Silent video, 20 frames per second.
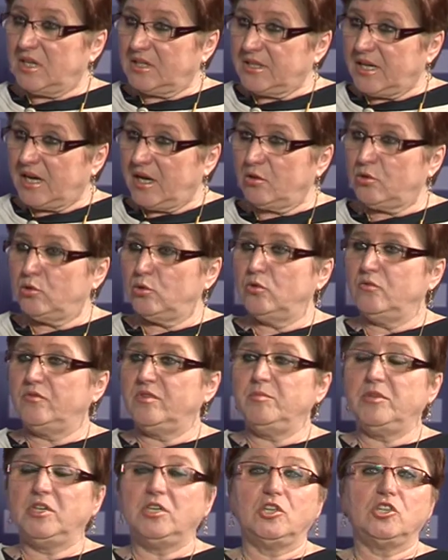dachu,
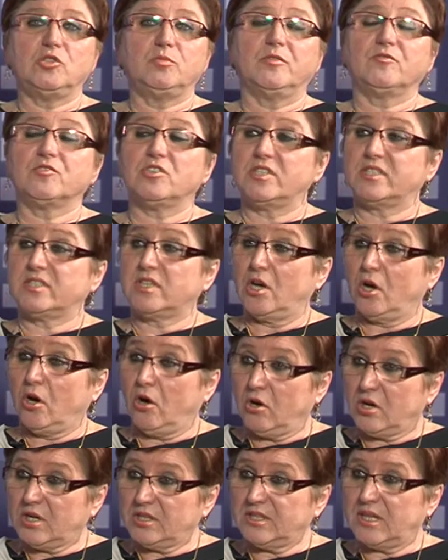wymieniliśmy wszystkie
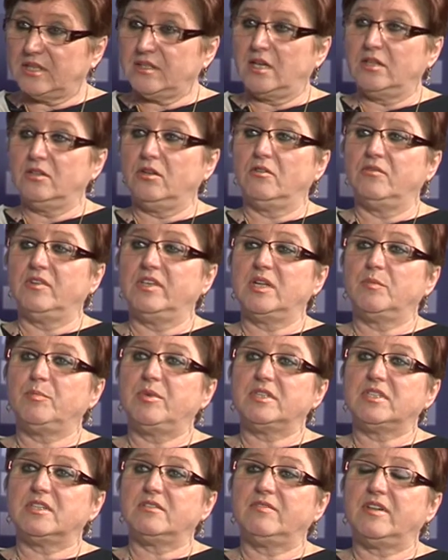okna na nowe na
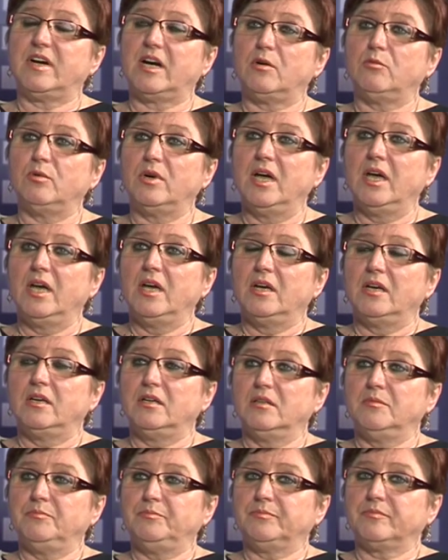PCV,
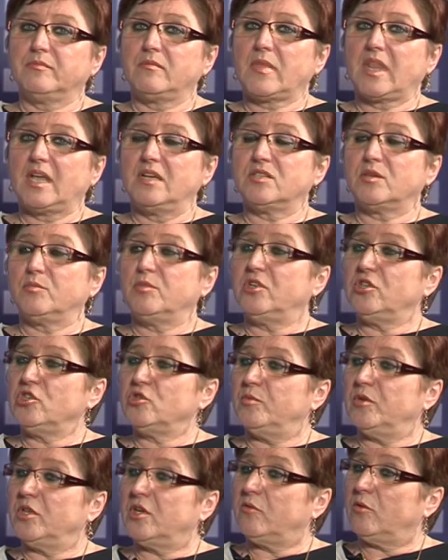
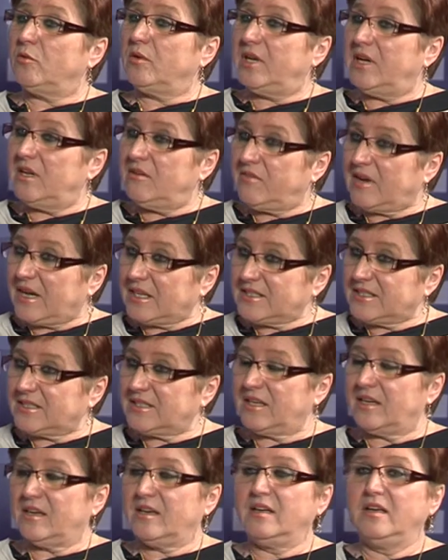zrobiliśmy mamy nową
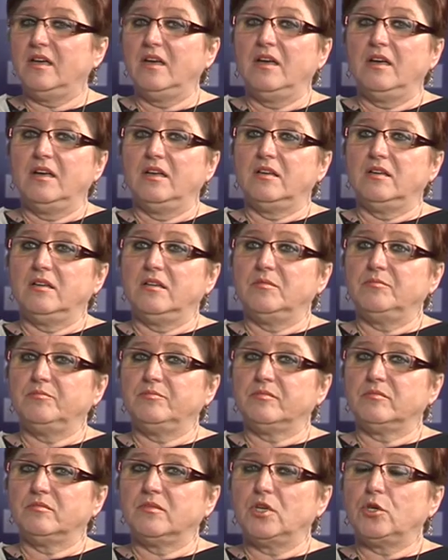elewację.
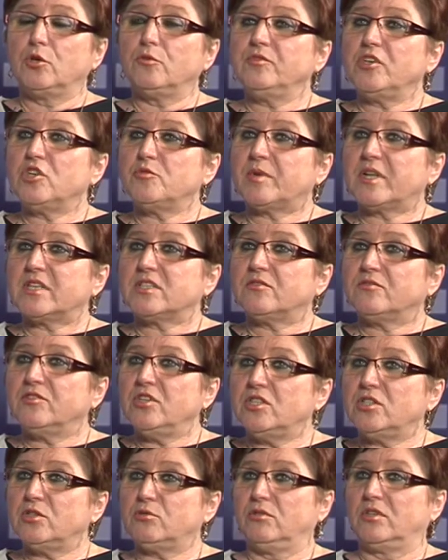Również
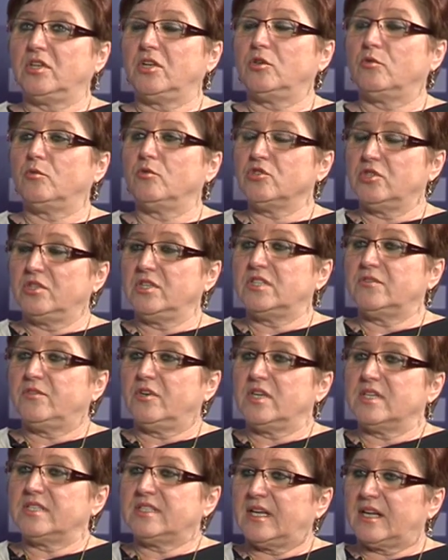pracownicy tutaj dołożyli
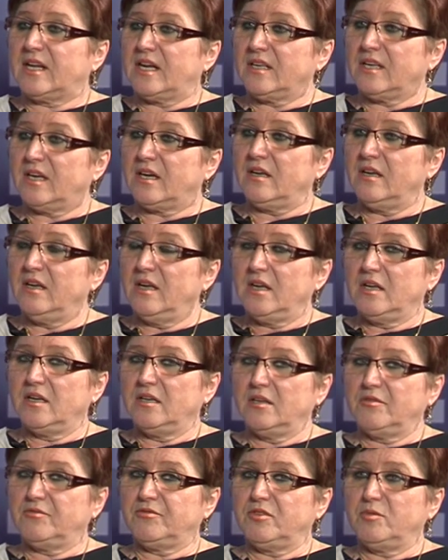swoje starania
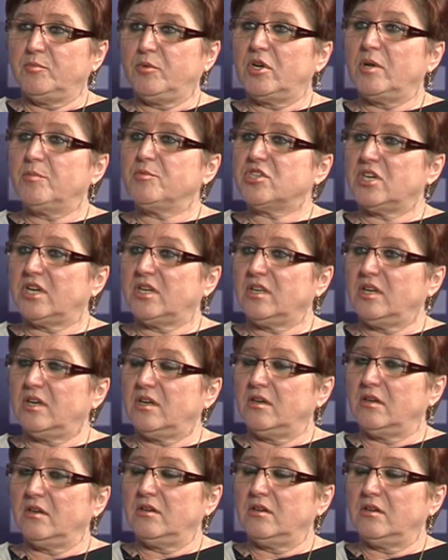y, w polepszenie